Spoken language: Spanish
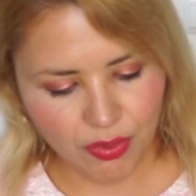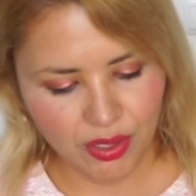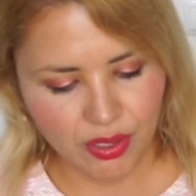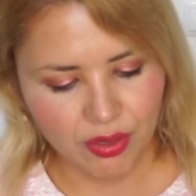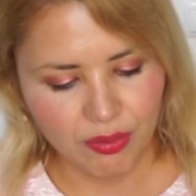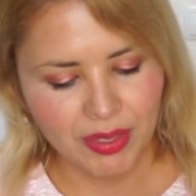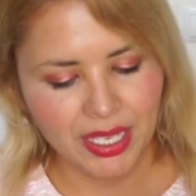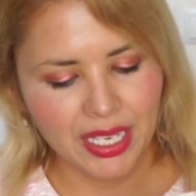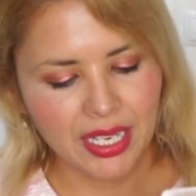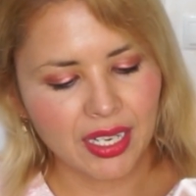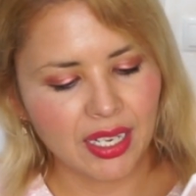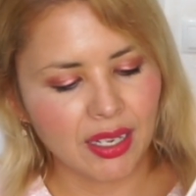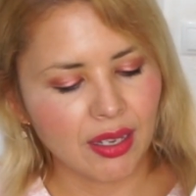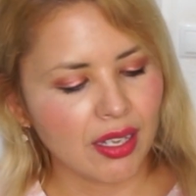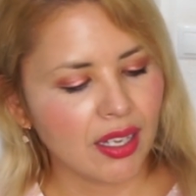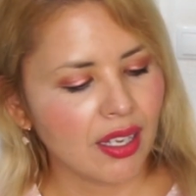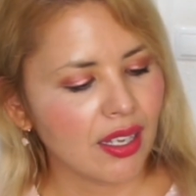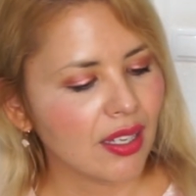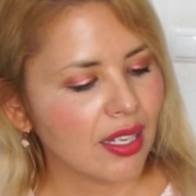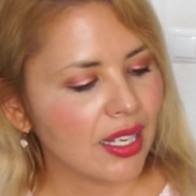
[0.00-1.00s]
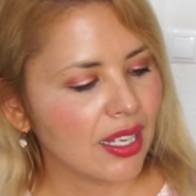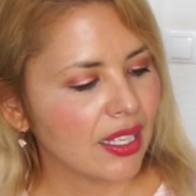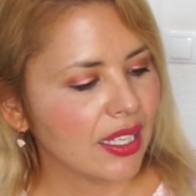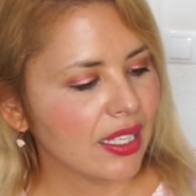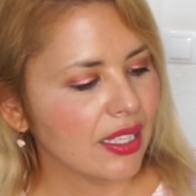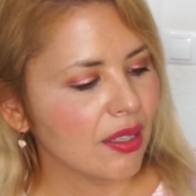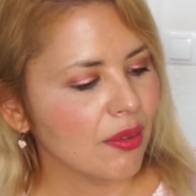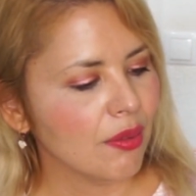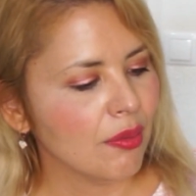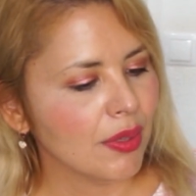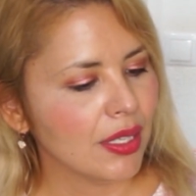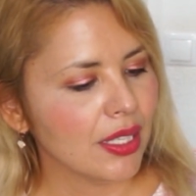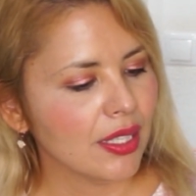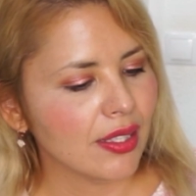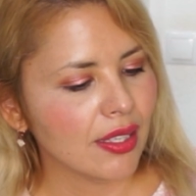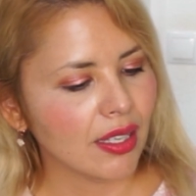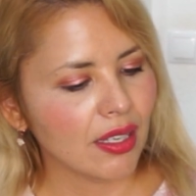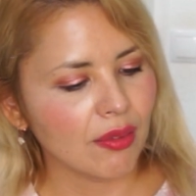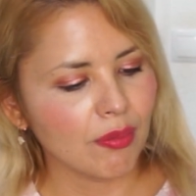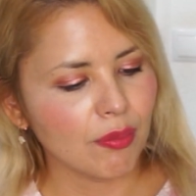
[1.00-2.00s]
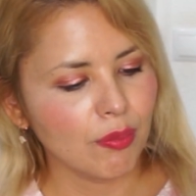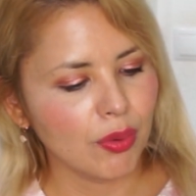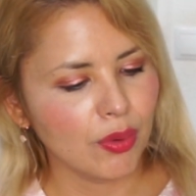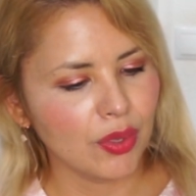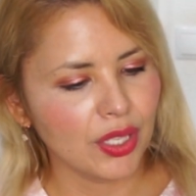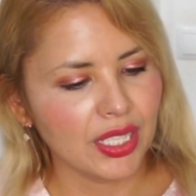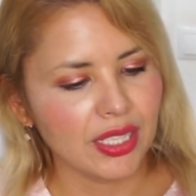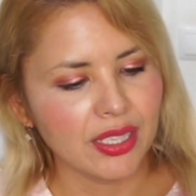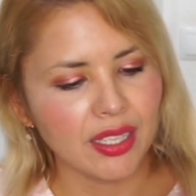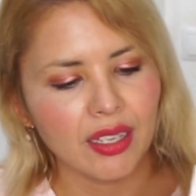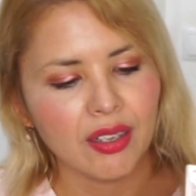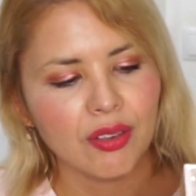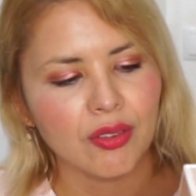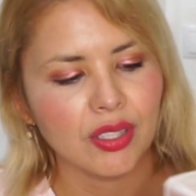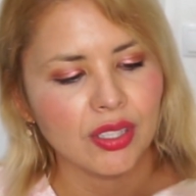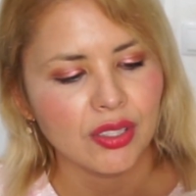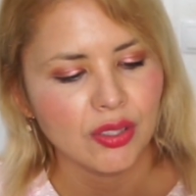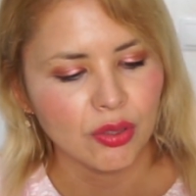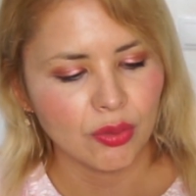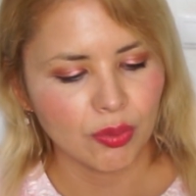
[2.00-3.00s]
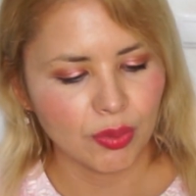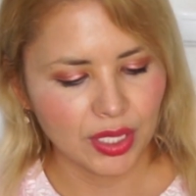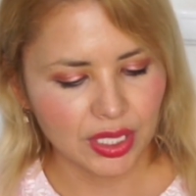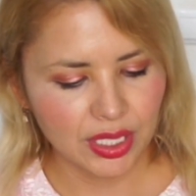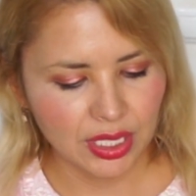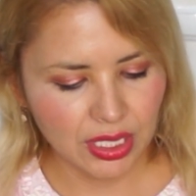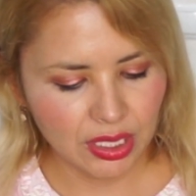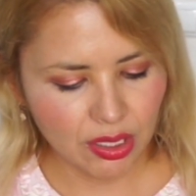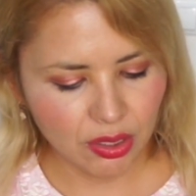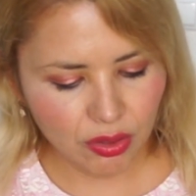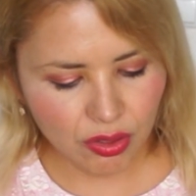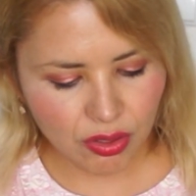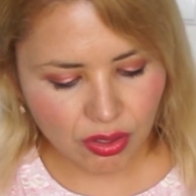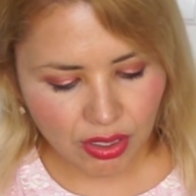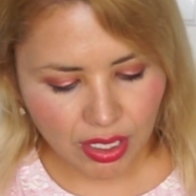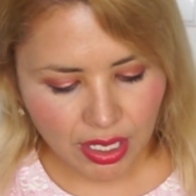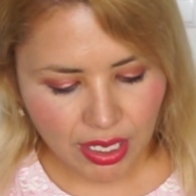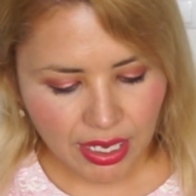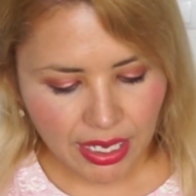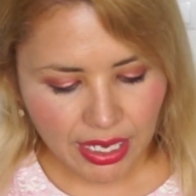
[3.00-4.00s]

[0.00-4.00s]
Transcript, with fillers: Bueno, mira la cajita me parece bonita con estos brillitos.